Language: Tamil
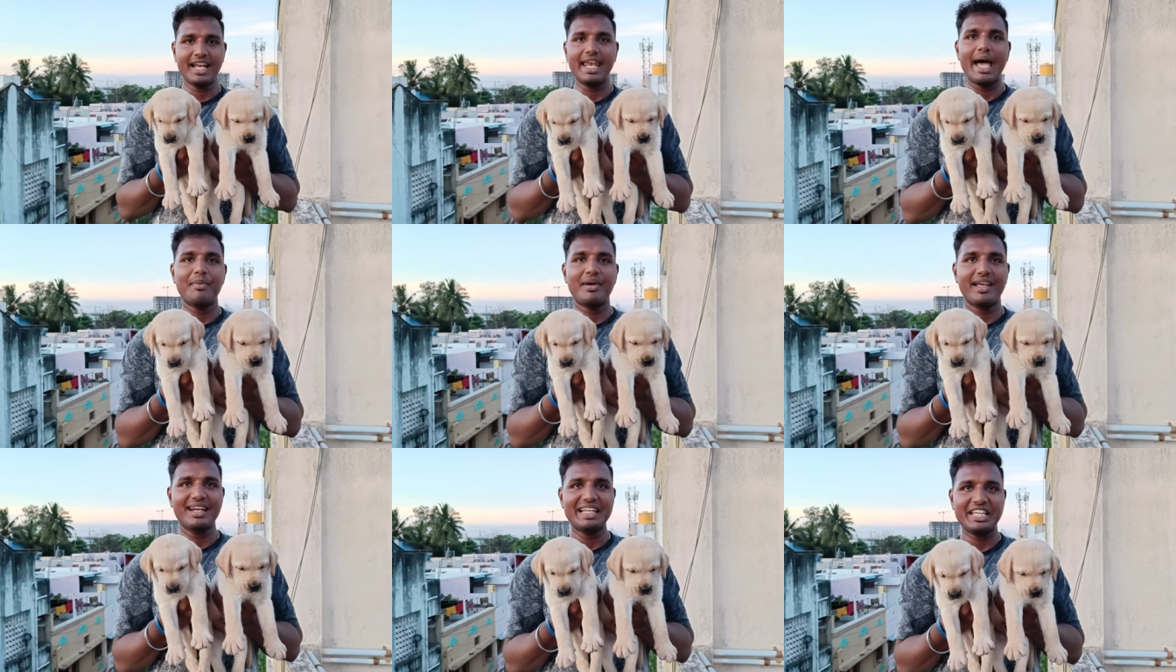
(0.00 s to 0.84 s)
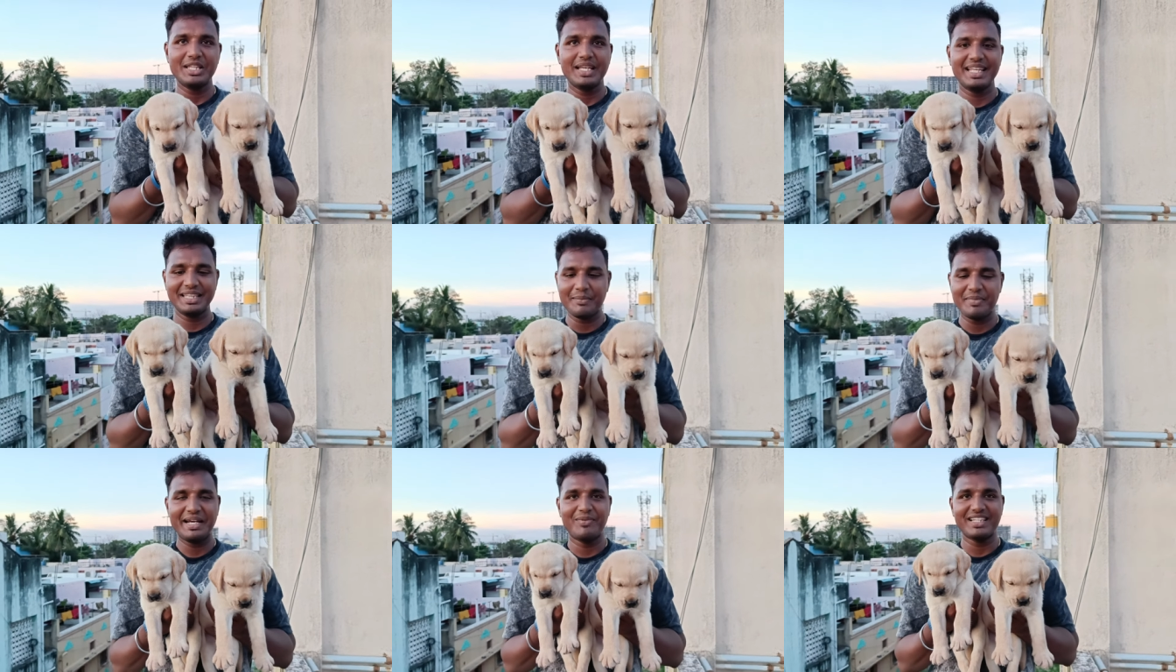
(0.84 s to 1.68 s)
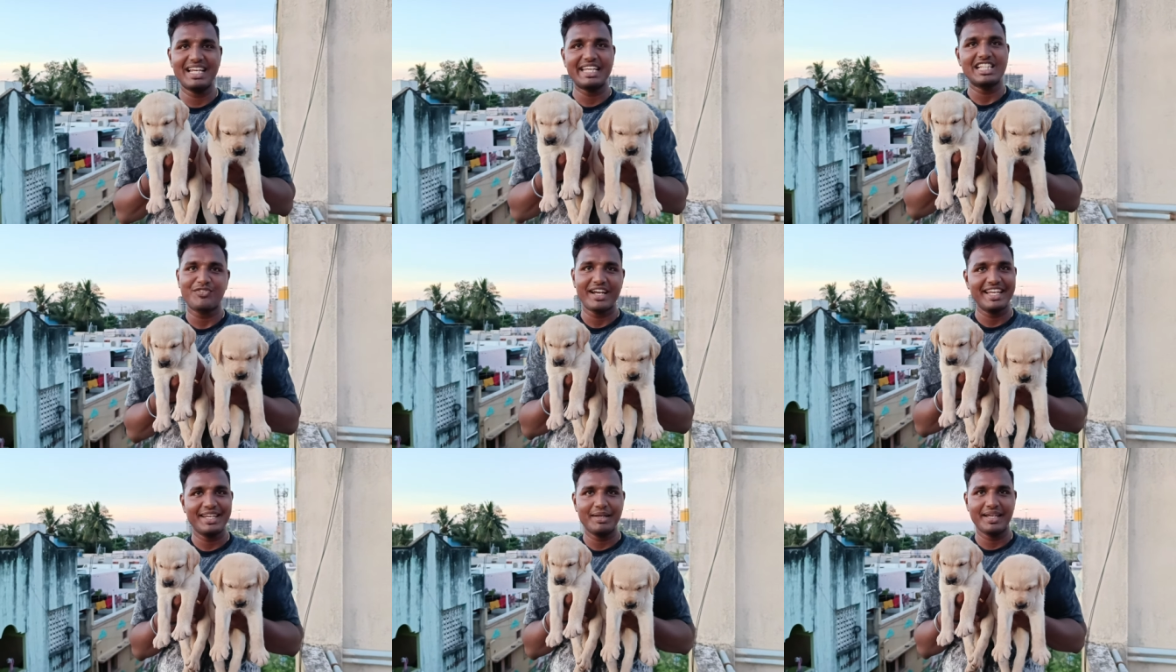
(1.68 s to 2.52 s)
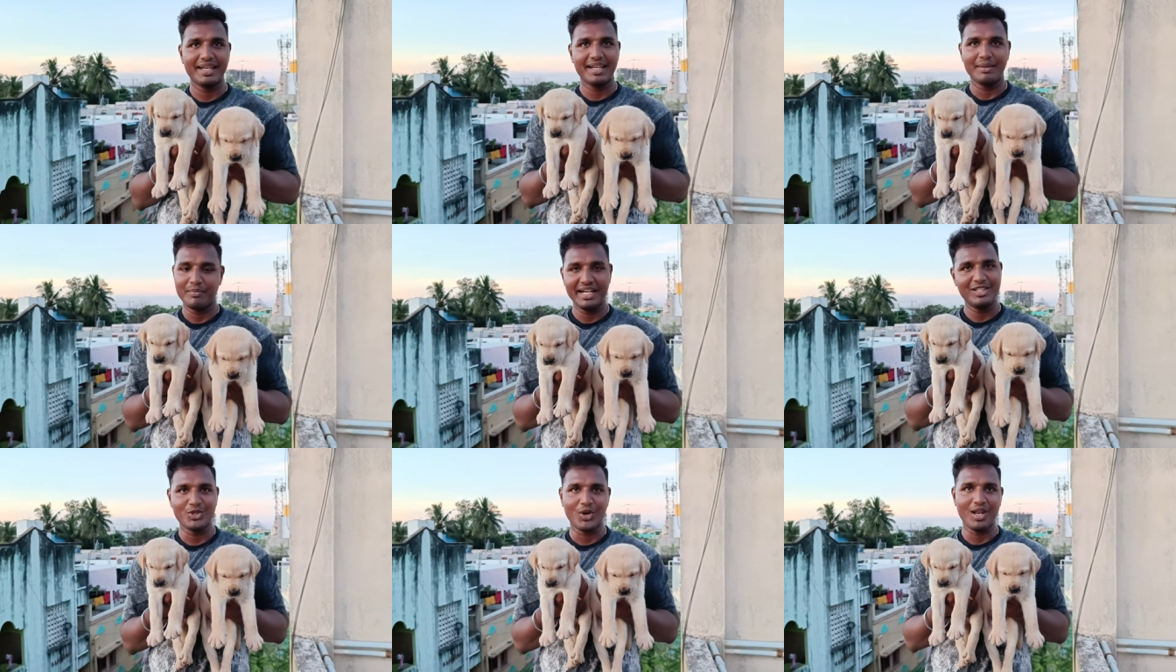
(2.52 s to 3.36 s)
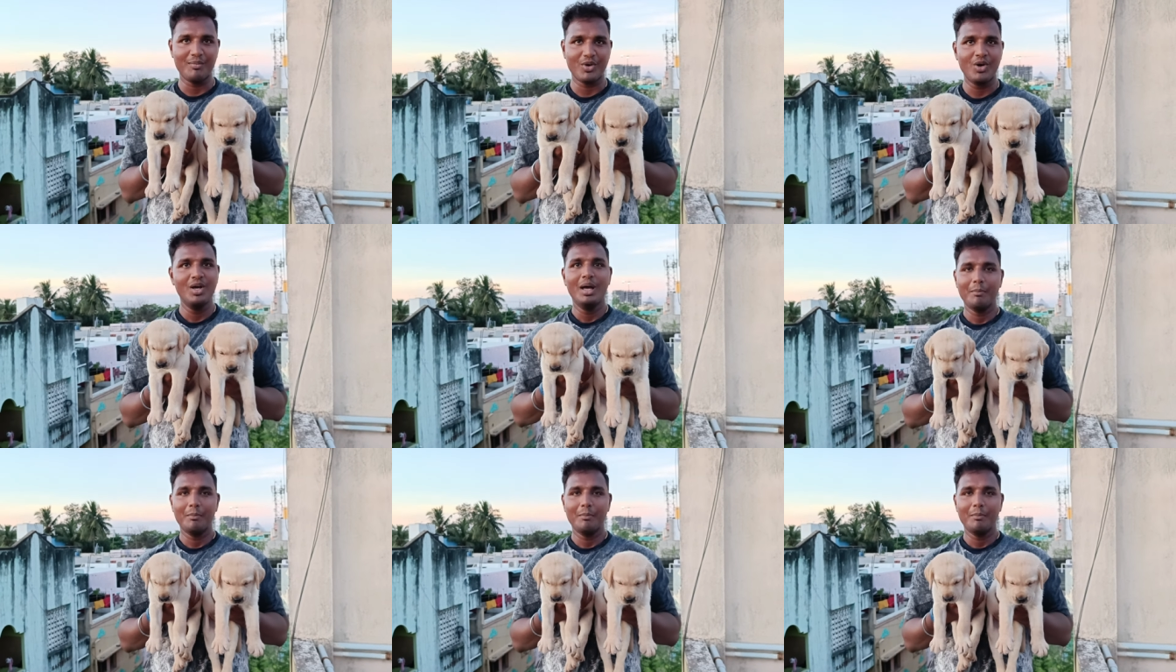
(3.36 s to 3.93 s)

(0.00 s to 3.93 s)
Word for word: பாத்தீங்கன்னா லேபரடர் இது இந்த பிரீடை பாத்தீங்கன்னா கிட்ஸ் ஃப்ரெண்ட்லி பிரீடுன்னு சொல்லலாம் ப்ரோ